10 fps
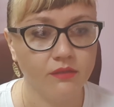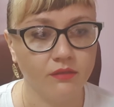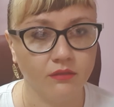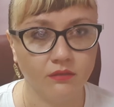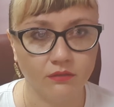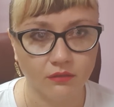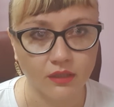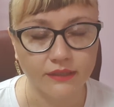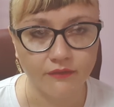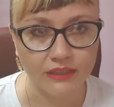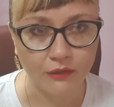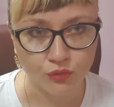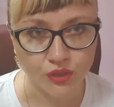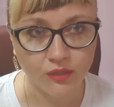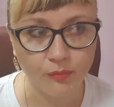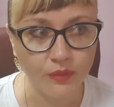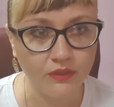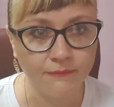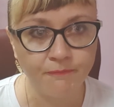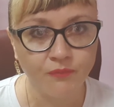э, когда вода уже
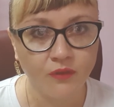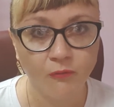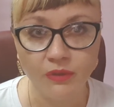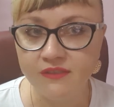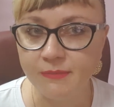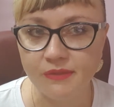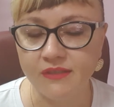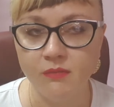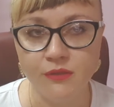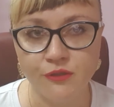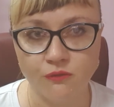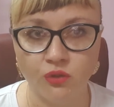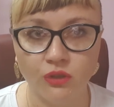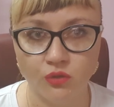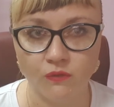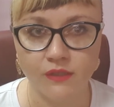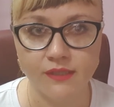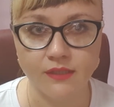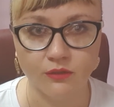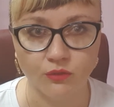кипит, в принципе, с ними ничего такого не
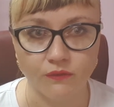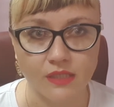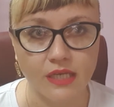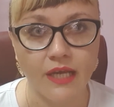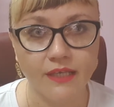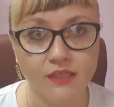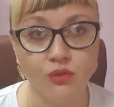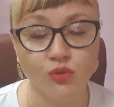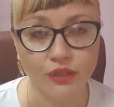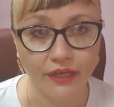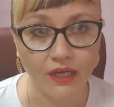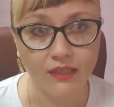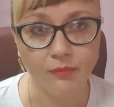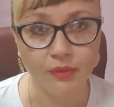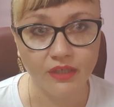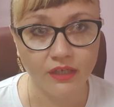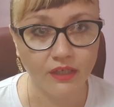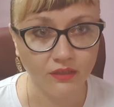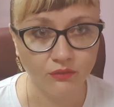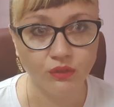становится. А если уже реально
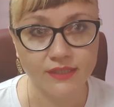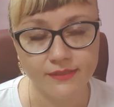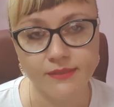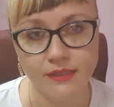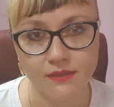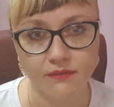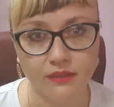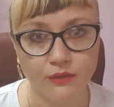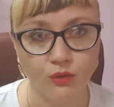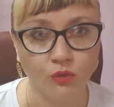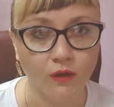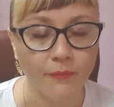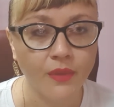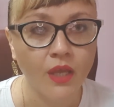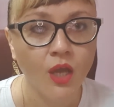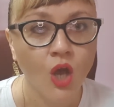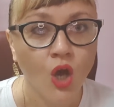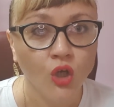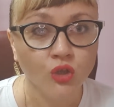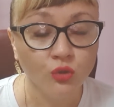пригорело, у нас есть средства для духовок.
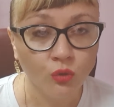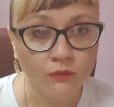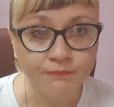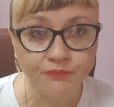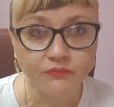Но